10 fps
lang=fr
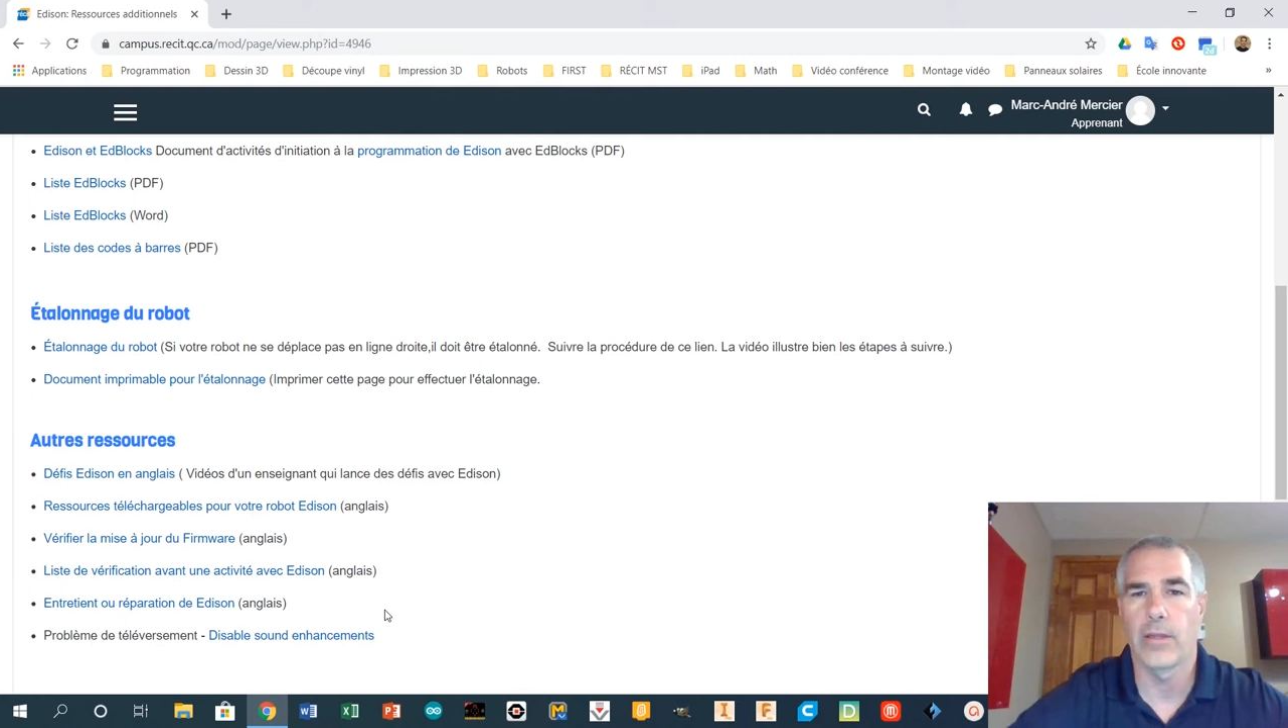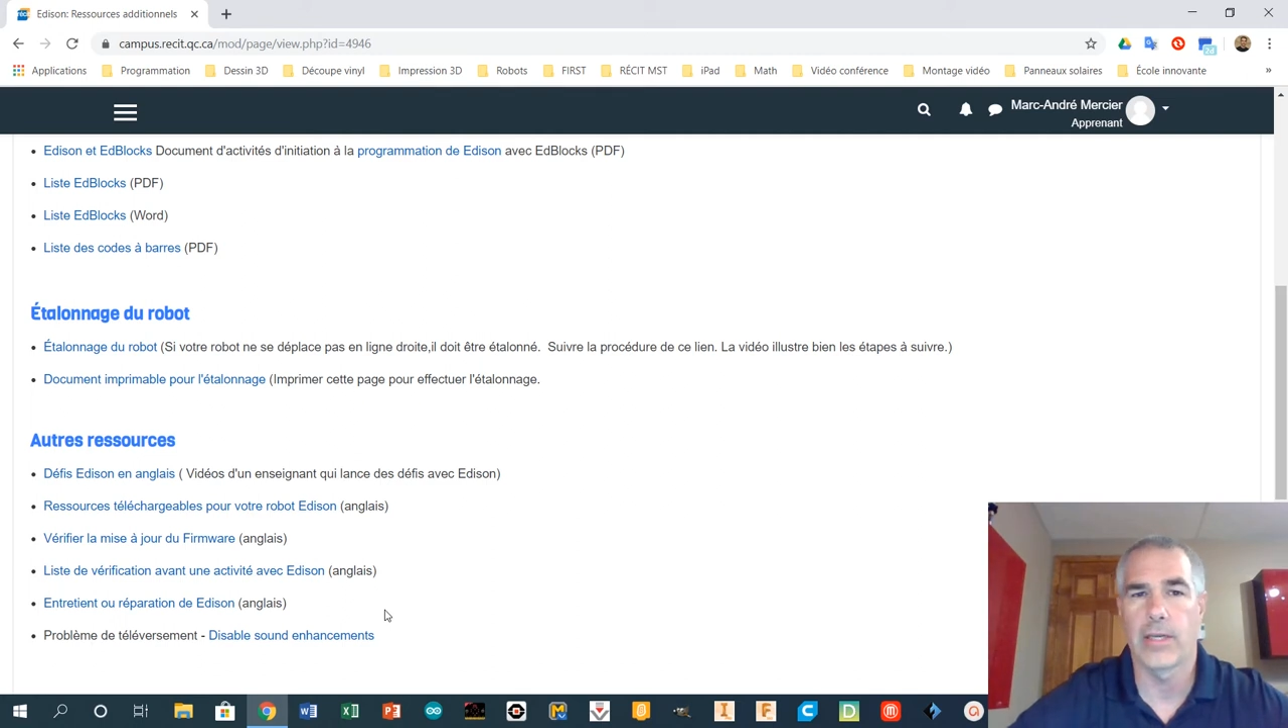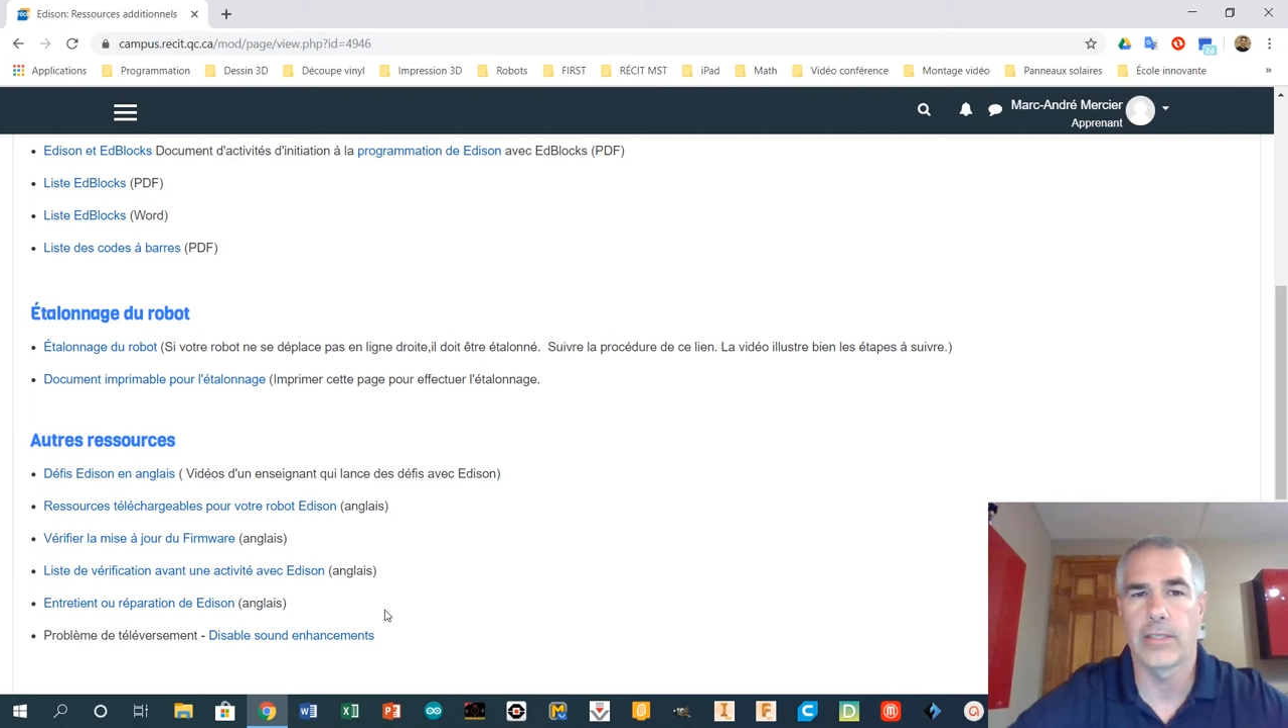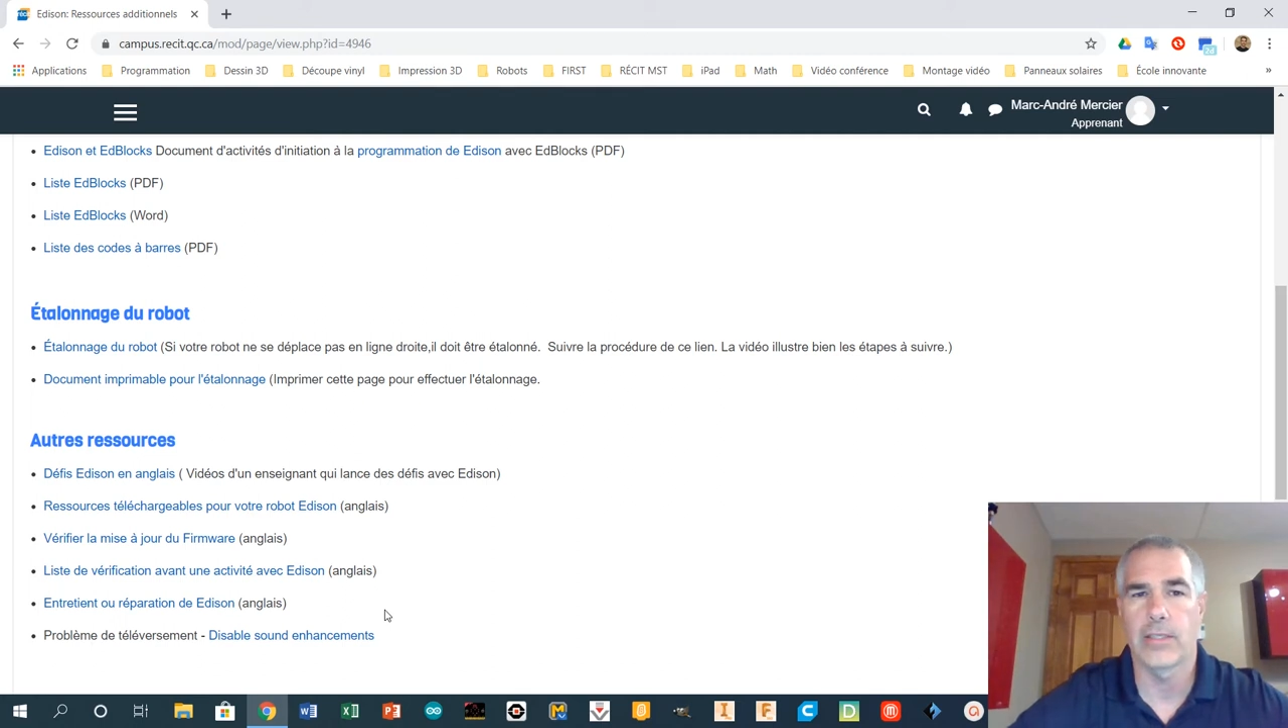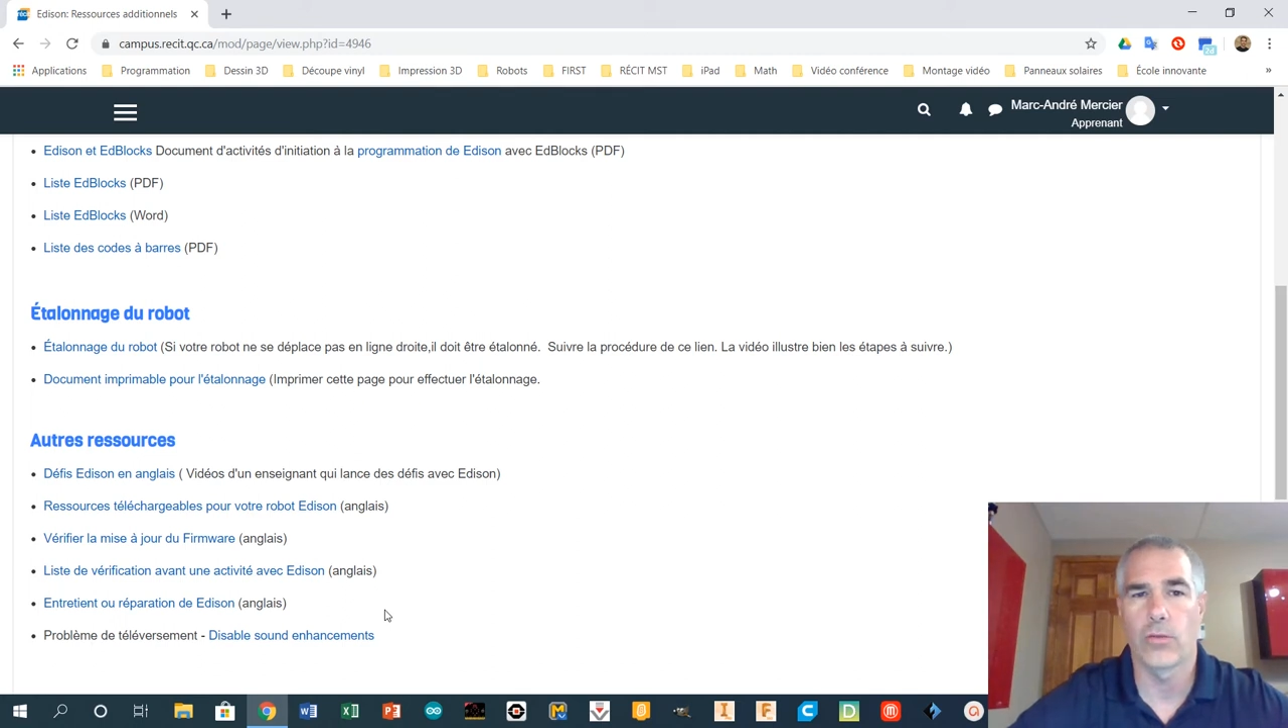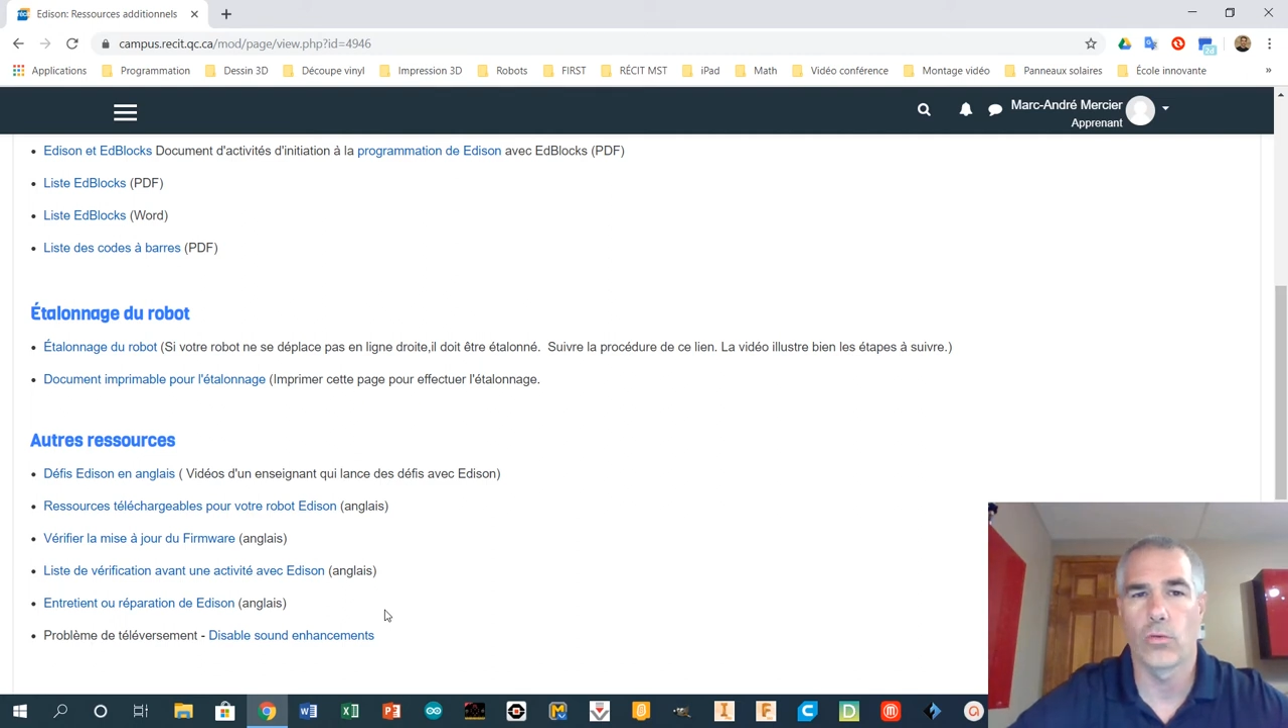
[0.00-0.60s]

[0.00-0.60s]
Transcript: dans cette